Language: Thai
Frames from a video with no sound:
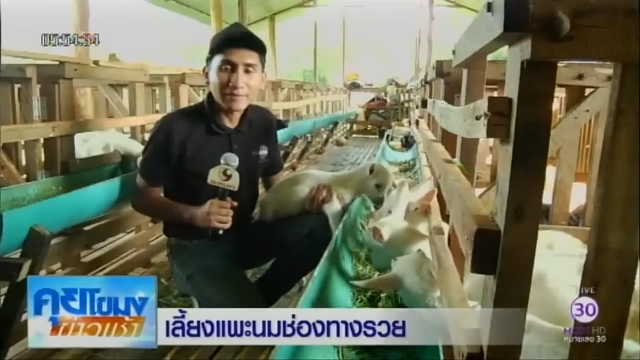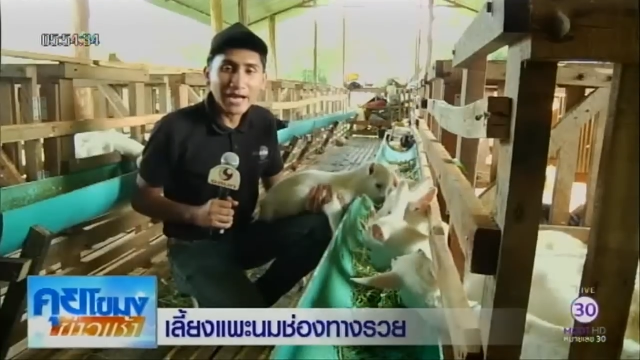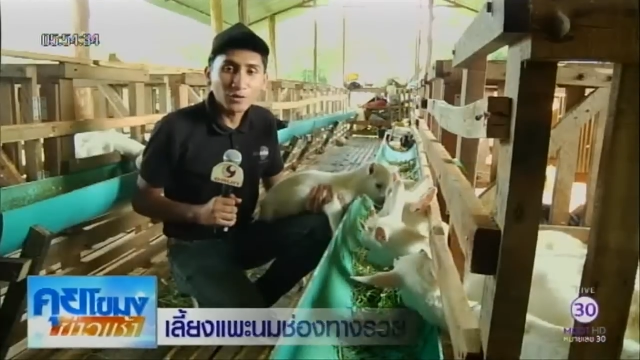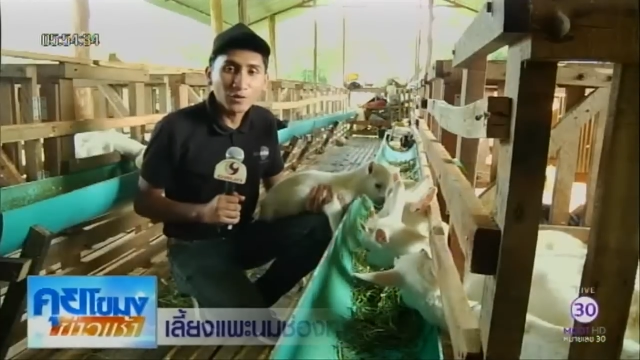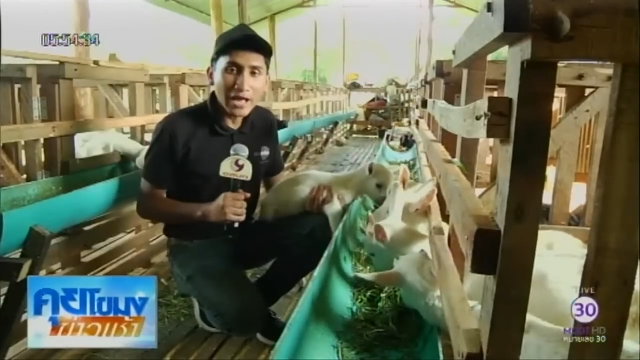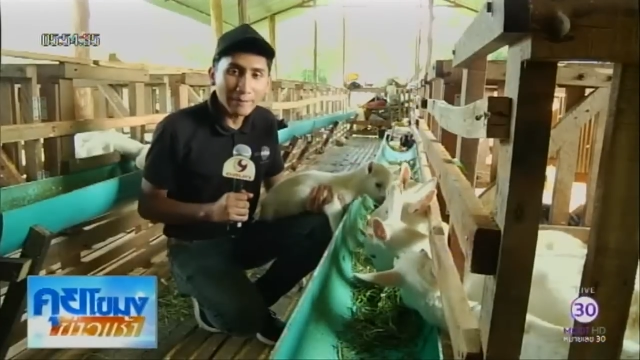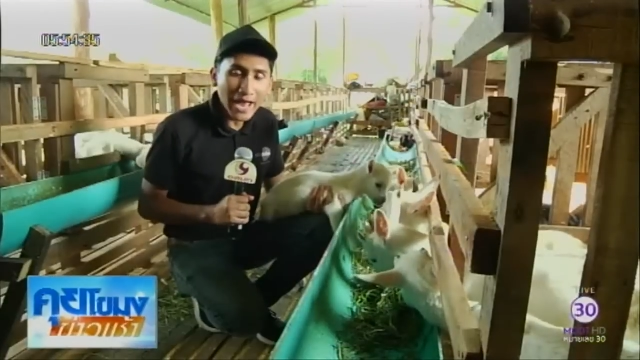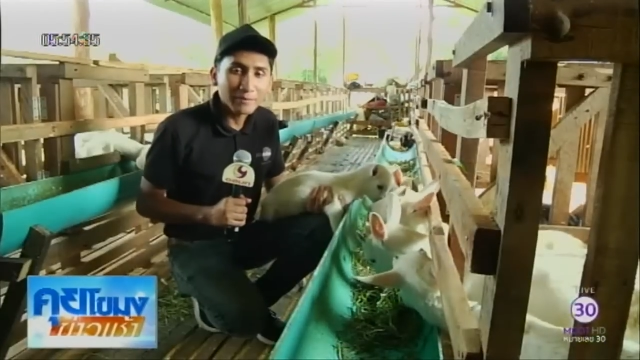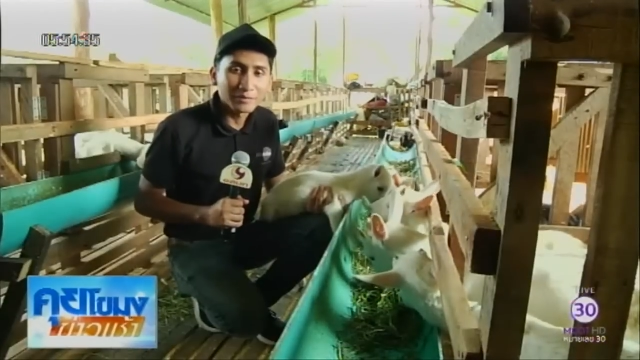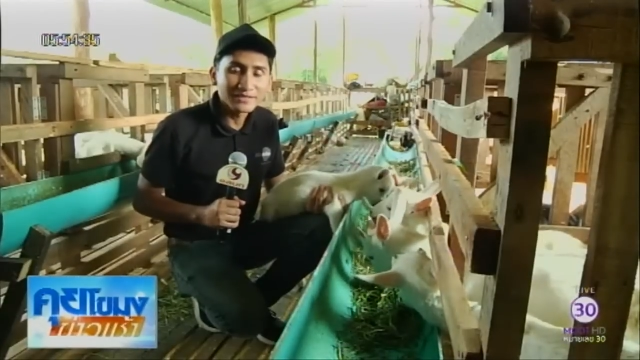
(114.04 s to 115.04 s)
กับการดูแล
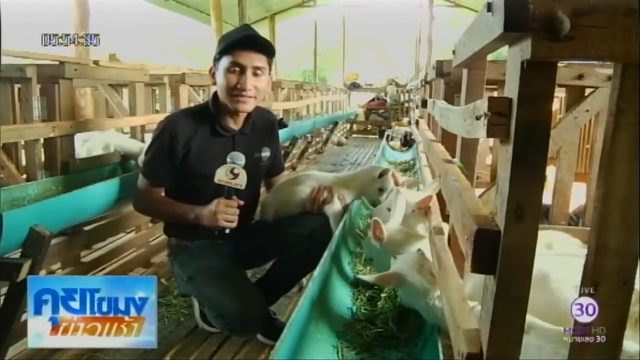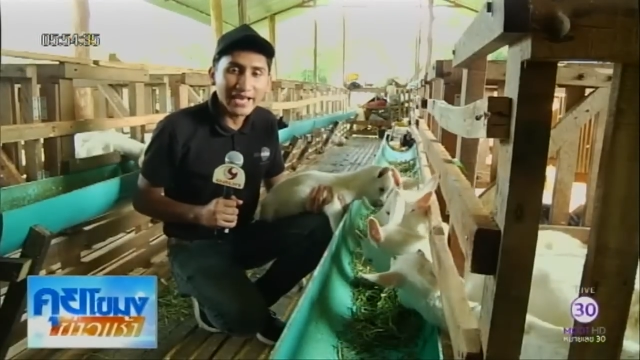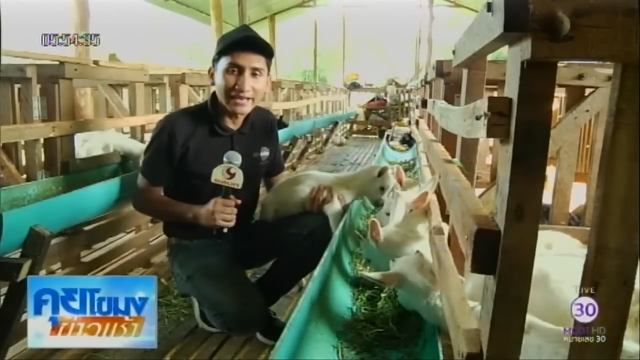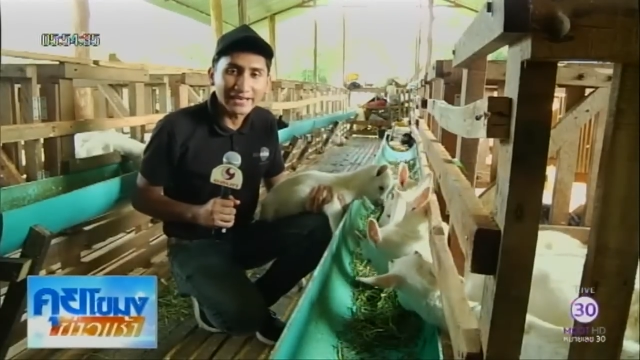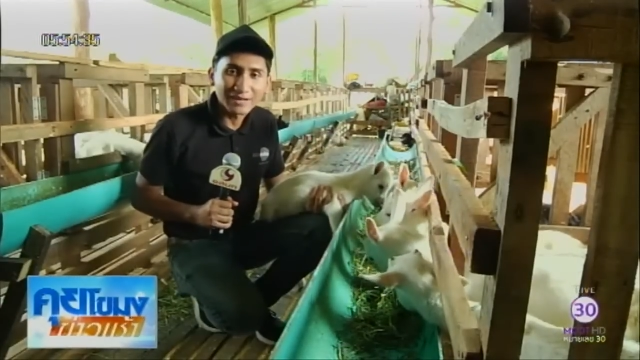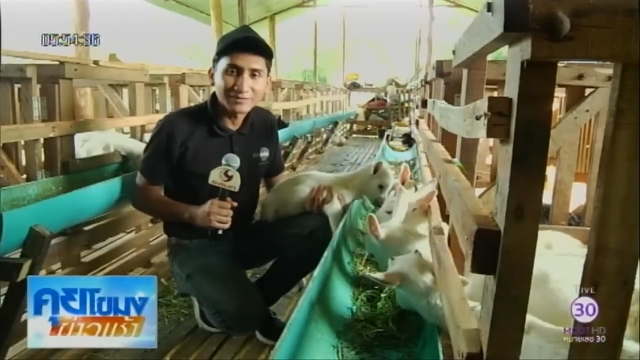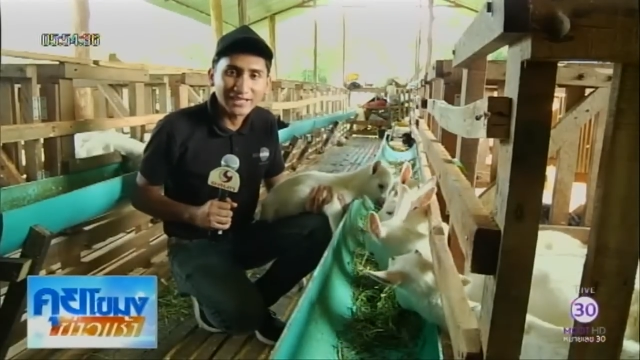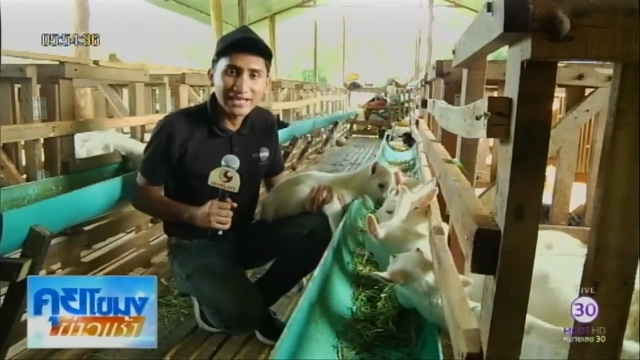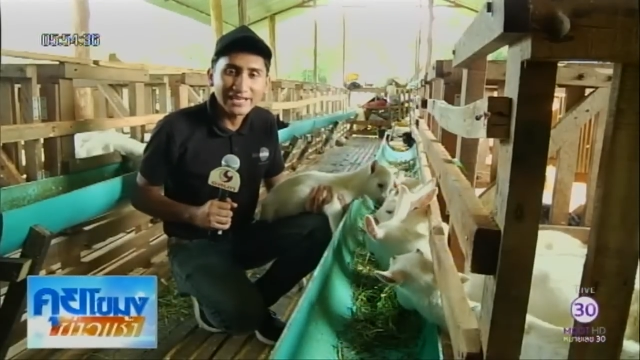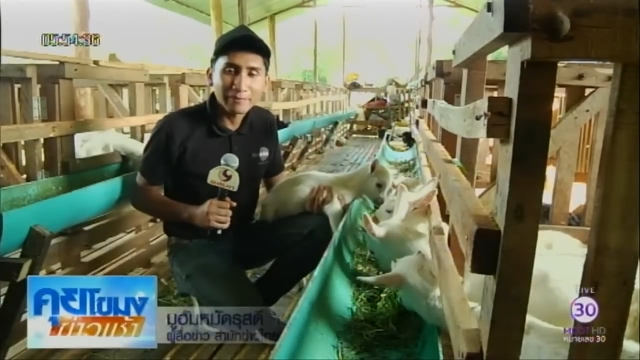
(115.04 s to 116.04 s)
แพะเป็นพิเศษนะครับจึง
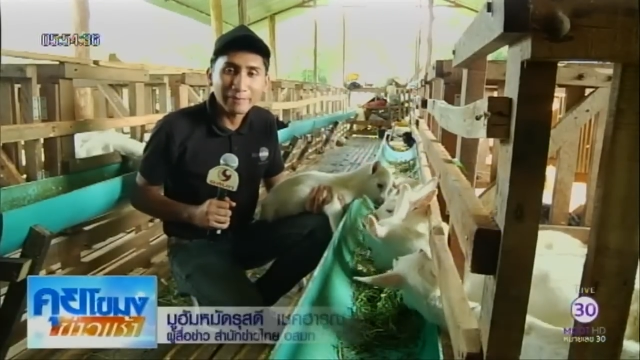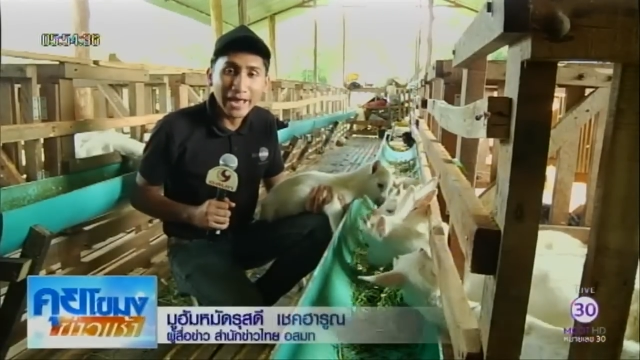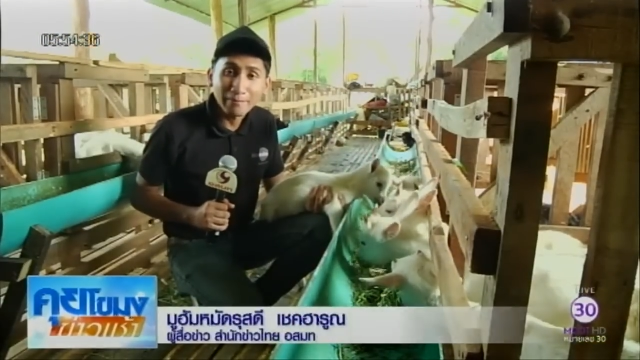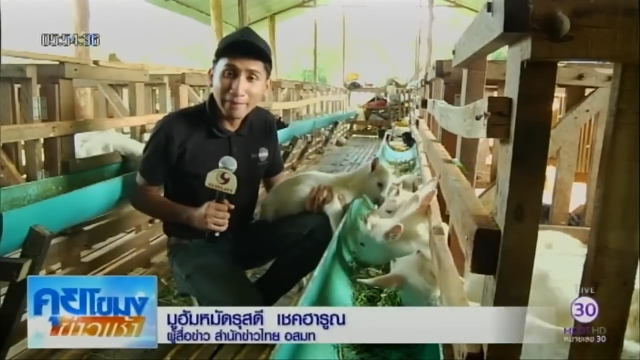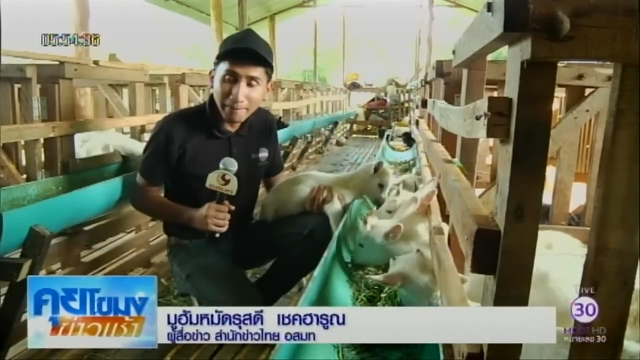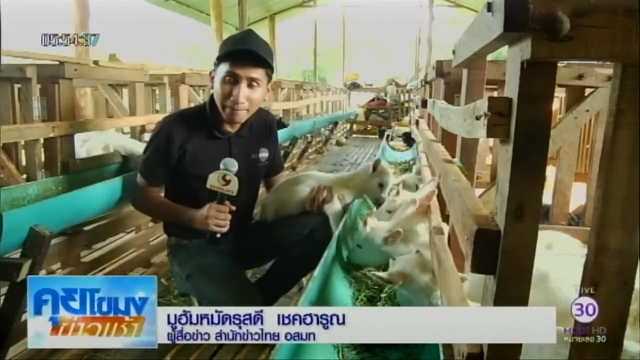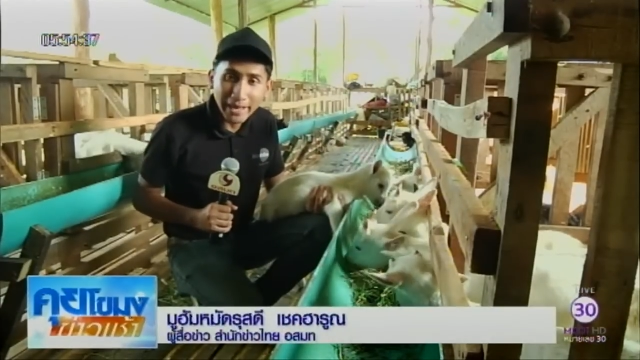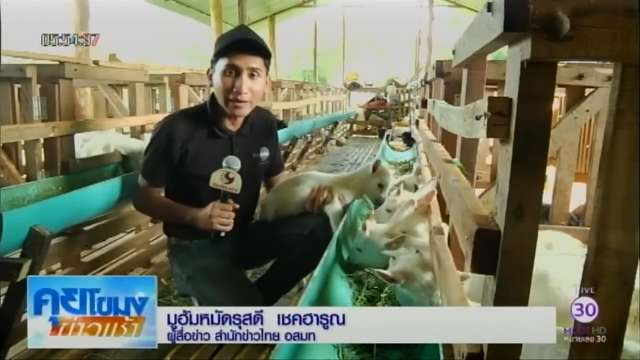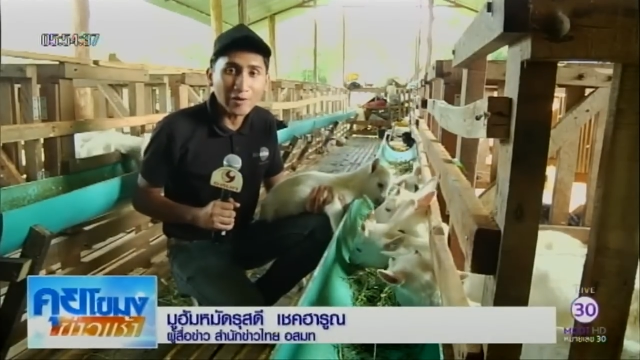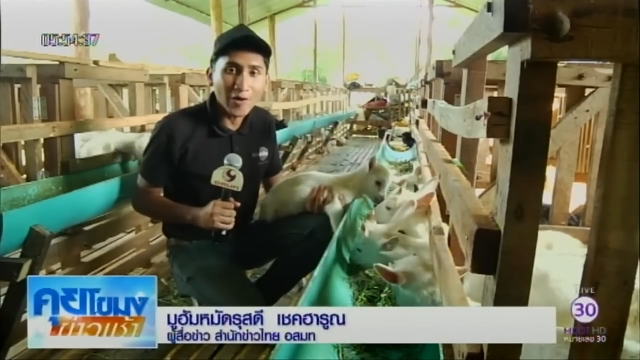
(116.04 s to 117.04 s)
ได้เลี้ยงแพะแบบ
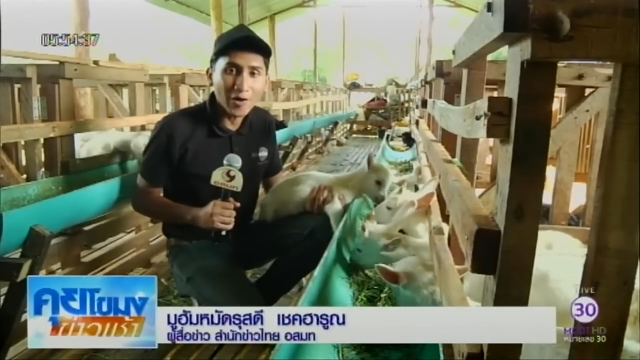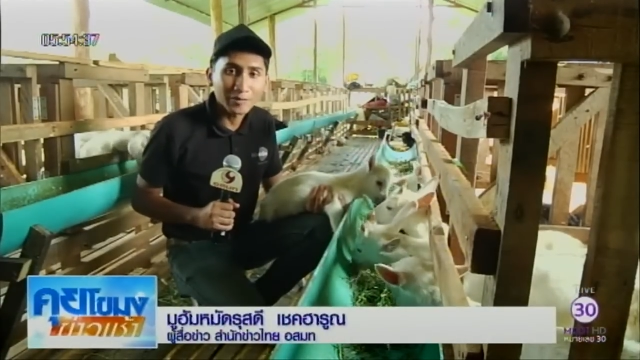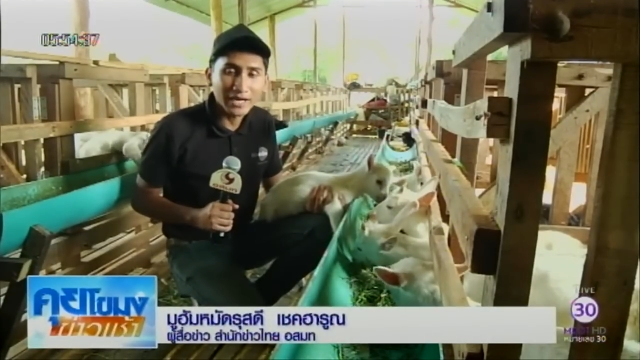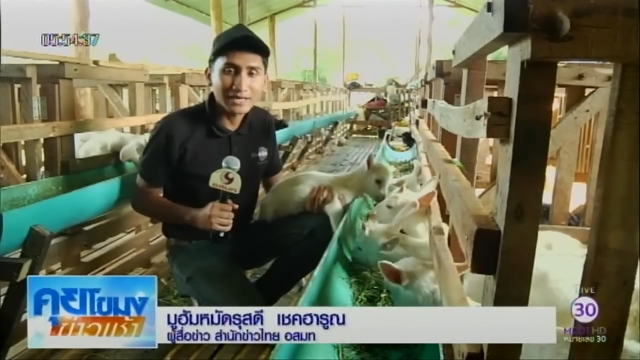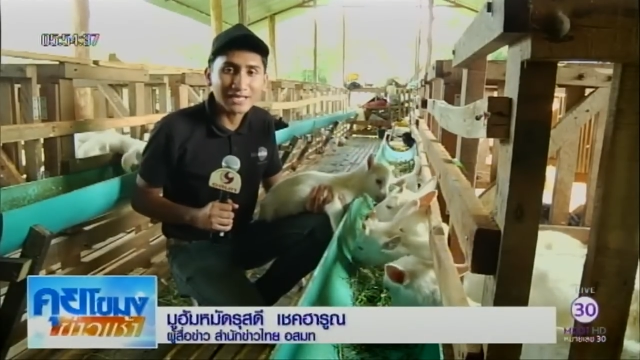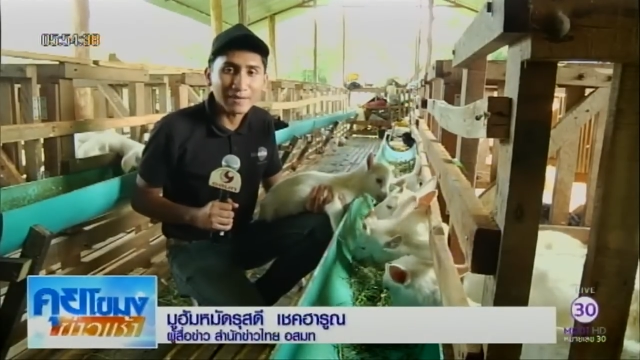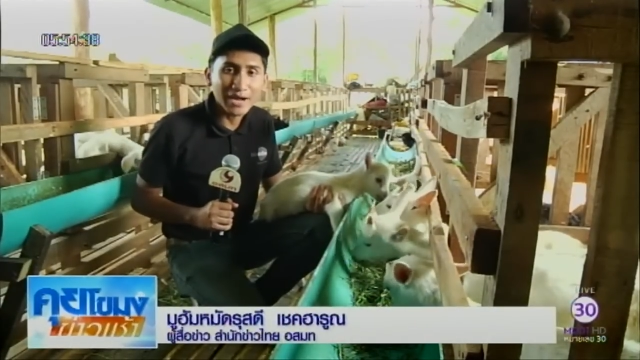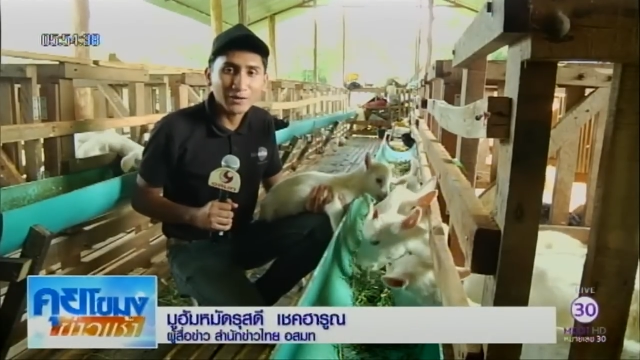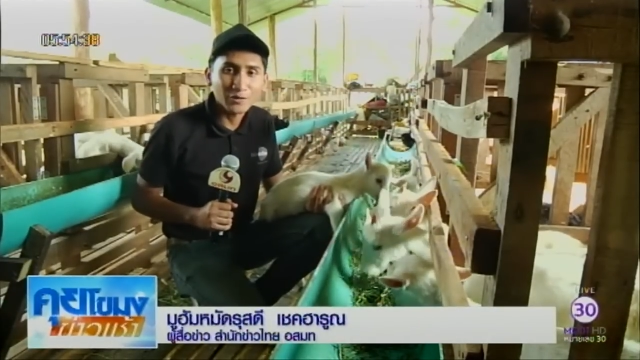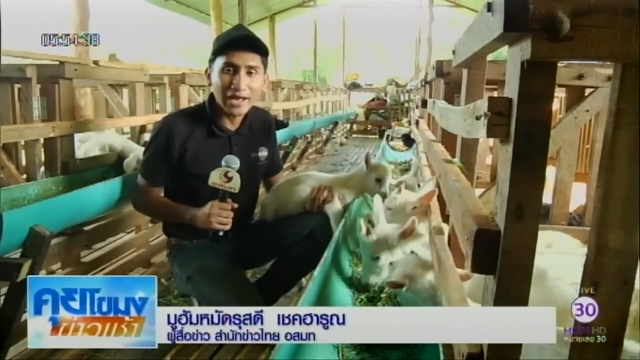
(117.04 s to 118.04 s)
แบ่งข้อเพื่อให้สา
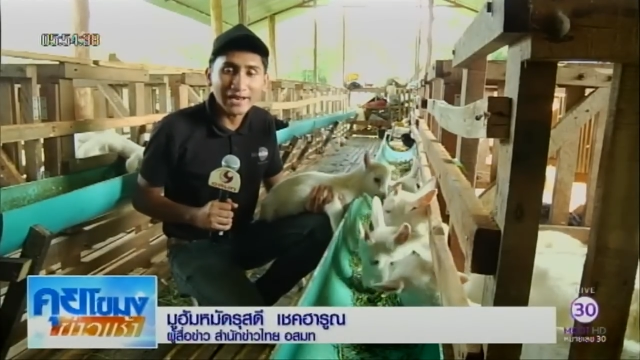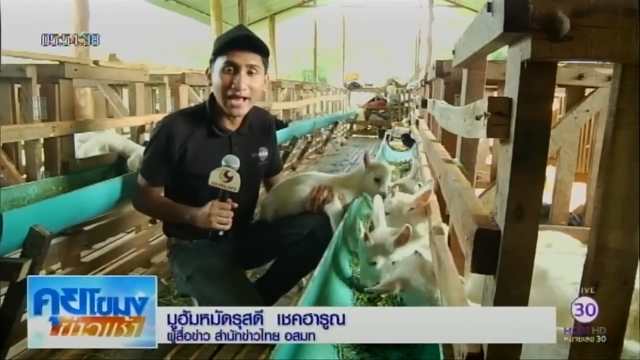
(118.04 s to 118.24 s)
มารถดูแล